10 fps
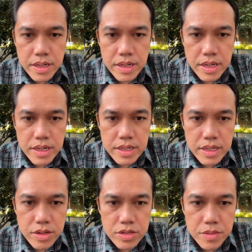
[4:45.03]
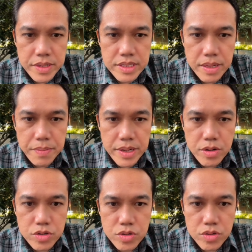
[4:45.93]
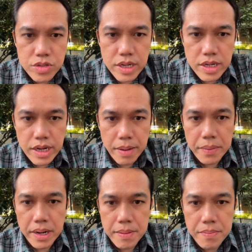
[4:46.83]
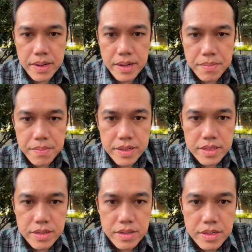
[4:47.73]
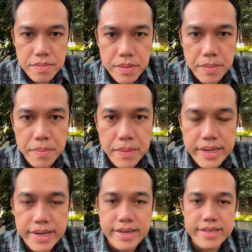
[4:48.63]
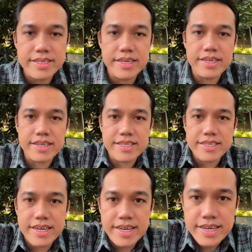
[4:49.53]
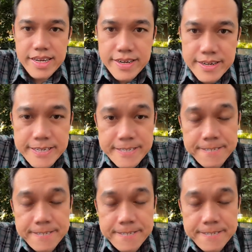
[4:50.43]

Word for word: akhir-akhirnya saya kok cepat capek ngos-ngosan nggak apa-apa berarti memang banyak kerja dikerjakan kan